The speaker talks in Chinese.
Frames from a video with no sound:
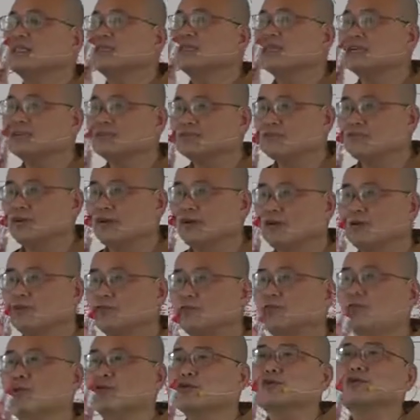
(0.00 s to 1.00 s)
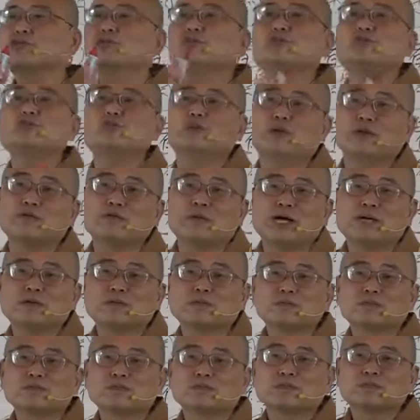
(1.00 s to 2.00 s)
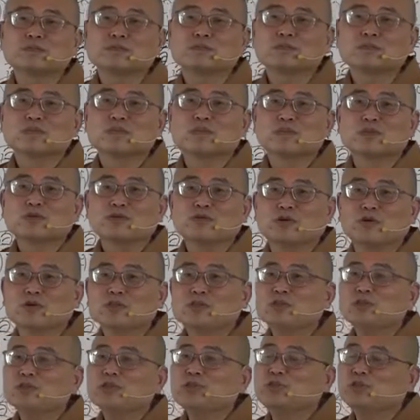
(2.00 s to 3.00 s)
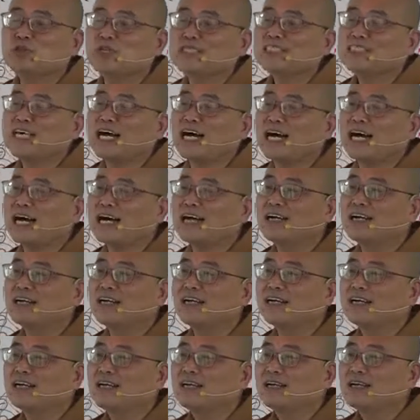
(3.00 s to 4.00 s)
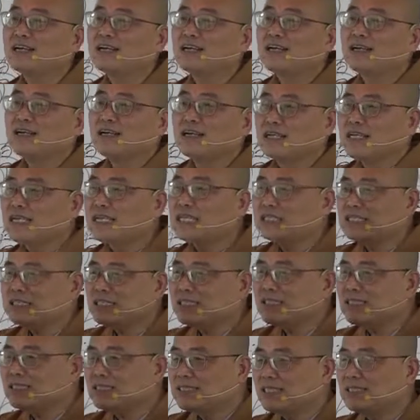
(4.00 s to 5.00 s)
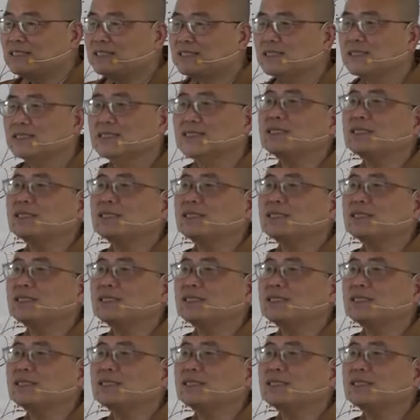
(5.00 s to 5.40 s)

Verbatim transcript: 的念佛。佛就是觉嘛，佛就是觉察。你已经真正，